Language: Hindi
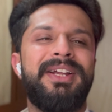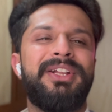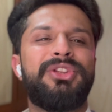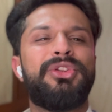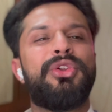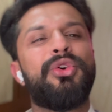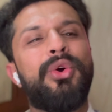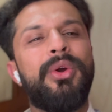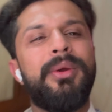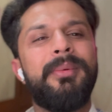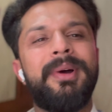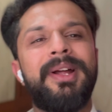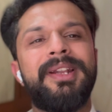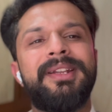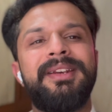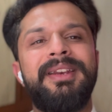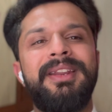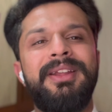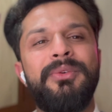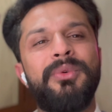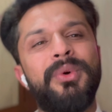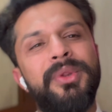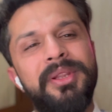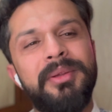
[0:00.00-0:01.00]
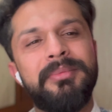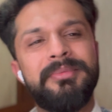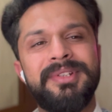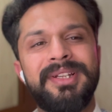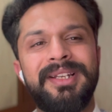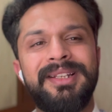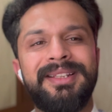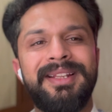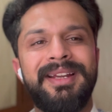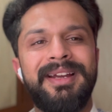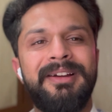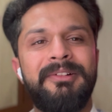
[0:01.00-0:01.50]
तो कोई बात नहीं वो सब
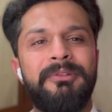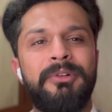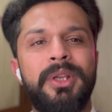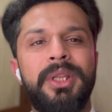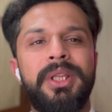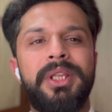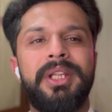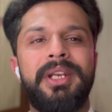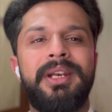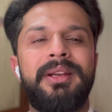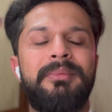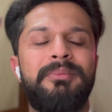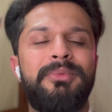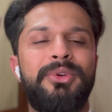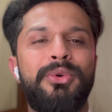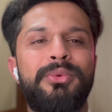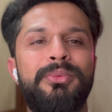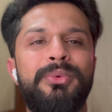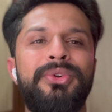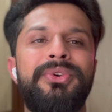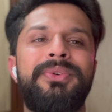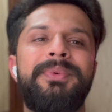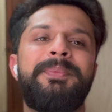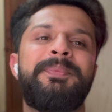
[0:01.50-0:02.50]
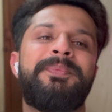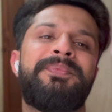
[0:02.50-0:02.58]
चलता है वंस इन अ ब्लू मून